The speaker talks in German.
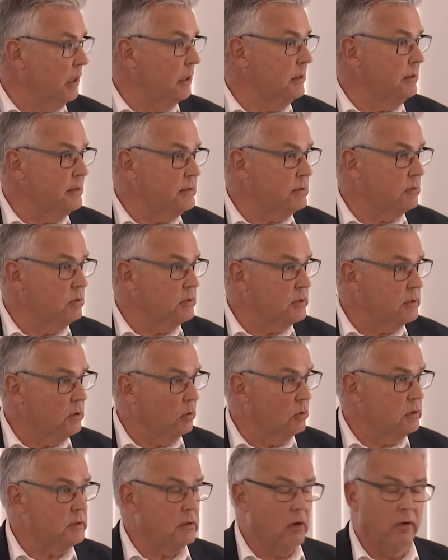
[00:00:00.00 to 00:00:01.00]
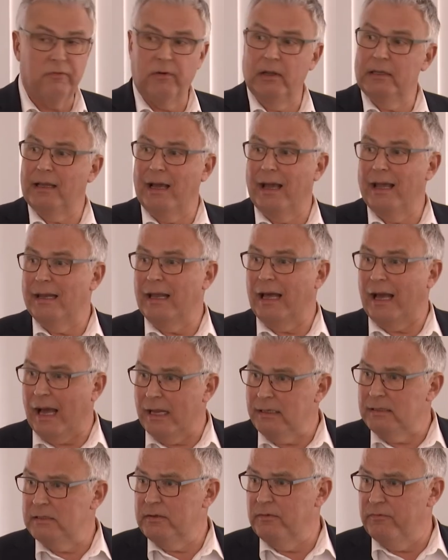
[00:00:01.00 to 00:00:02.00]
ein Diskussionsaufwand ein
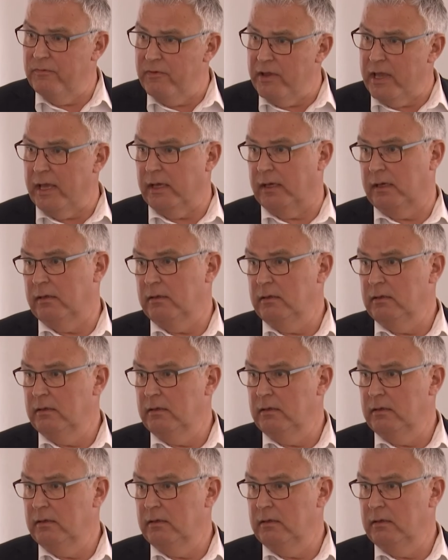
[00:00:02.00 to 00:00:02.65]
Radweg